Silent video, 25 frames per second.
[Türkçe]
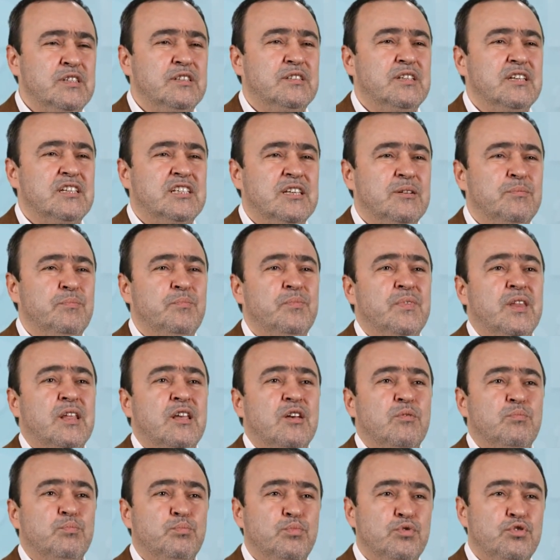Nitekim
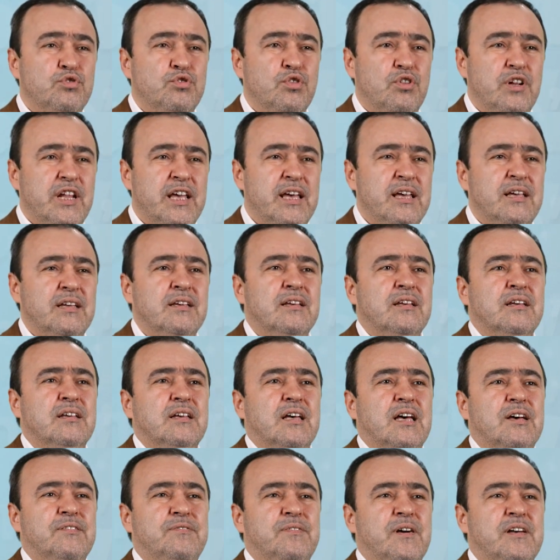bu köle
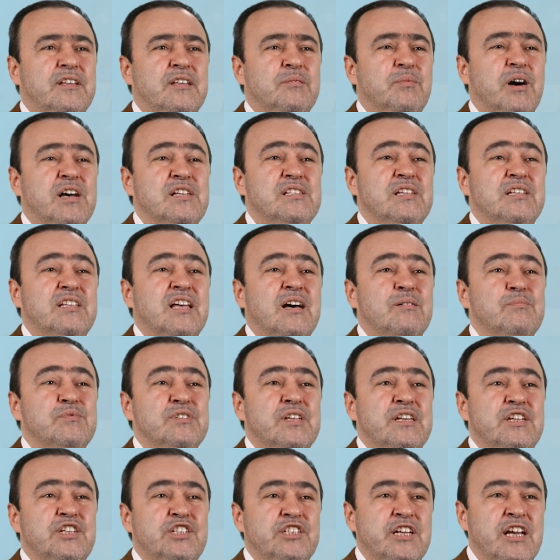efendim Hazreti
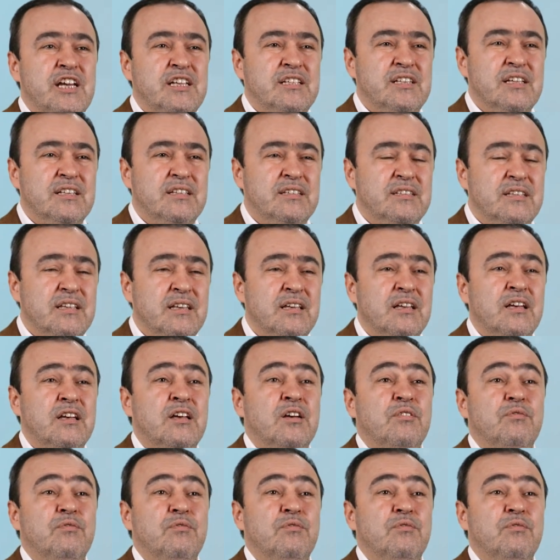Hamza'yı şehit etti.